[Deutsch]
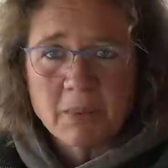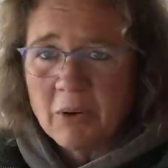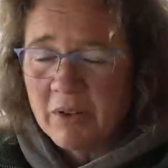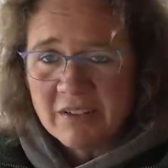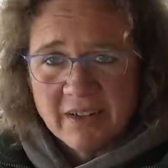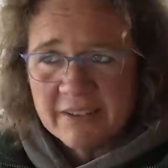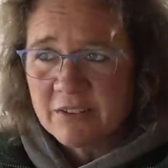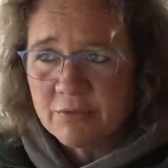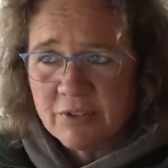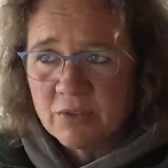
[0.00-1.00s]
braucht er es gar
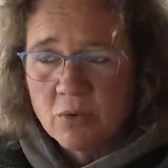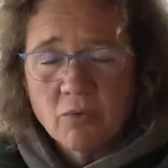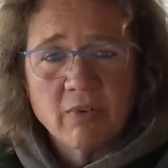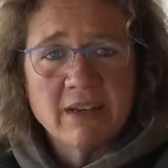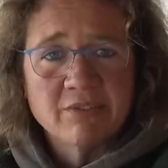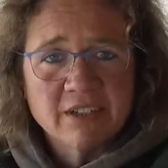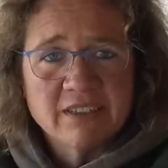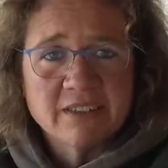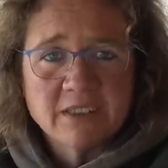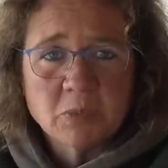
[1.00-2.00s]
nicht zu versuchen, weil er
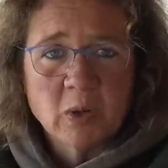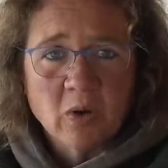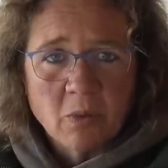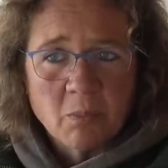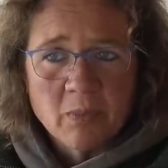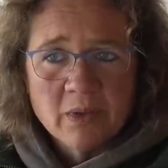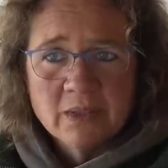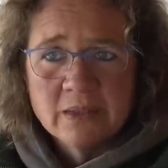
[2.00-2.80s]
wird ihn nicht bekommen.